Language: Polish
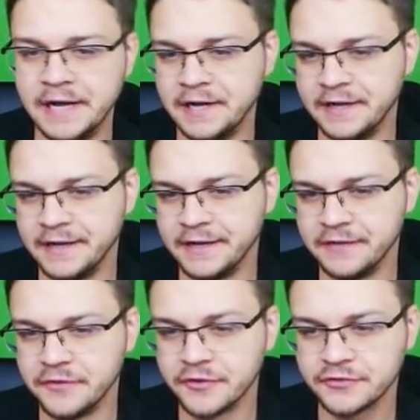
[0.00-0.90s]
e,
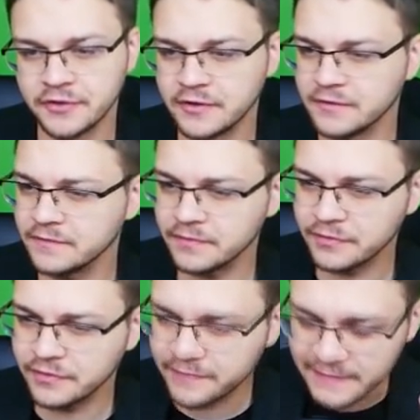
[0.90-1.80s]
no to
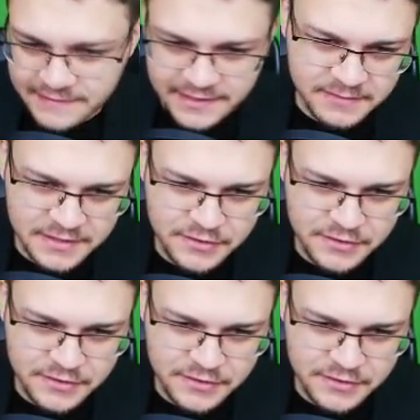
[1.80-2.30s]
ten team się